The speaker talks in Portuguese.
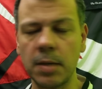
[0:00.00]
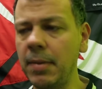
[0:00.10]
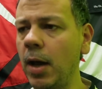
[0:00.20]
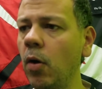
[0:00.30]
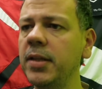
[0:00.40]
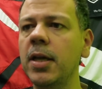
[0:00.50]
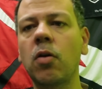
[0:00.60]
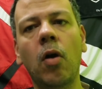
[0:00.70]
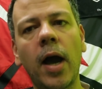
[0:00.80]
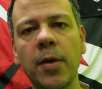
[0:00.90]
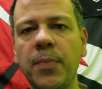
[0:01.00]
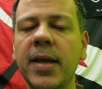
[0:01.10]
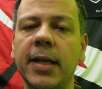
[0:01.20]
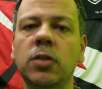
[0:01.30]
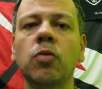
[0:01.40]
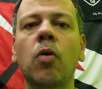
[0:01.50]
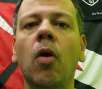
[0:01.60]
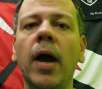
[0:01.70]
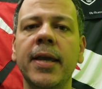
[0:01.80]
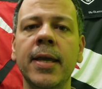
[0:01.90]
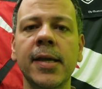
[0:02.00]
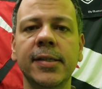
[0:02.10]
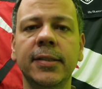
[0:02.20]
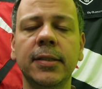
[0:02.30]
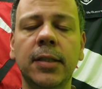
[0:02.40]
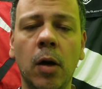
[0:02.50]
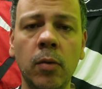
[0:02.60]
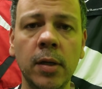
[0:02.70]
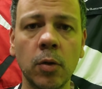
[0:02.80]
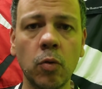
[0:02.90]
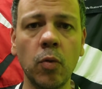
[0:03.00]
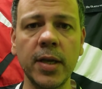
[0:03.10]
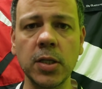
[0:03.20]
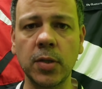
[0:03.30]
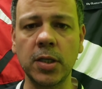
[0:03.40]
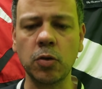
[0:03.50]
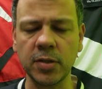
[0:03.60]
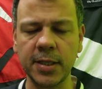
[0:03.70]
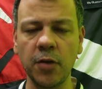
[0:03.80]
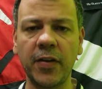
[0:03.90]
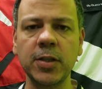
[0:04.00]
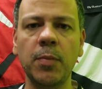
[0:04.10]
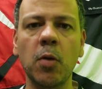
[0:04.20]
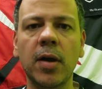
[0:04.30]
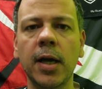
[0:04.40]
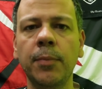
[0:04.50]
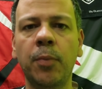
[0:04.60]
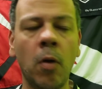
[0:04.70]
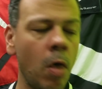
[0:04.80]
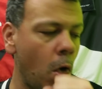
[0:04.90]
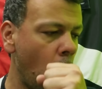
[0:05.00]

Marrone corre, o Pikachu corre. Então, com isso, a gente conseguiu fazer o meio campo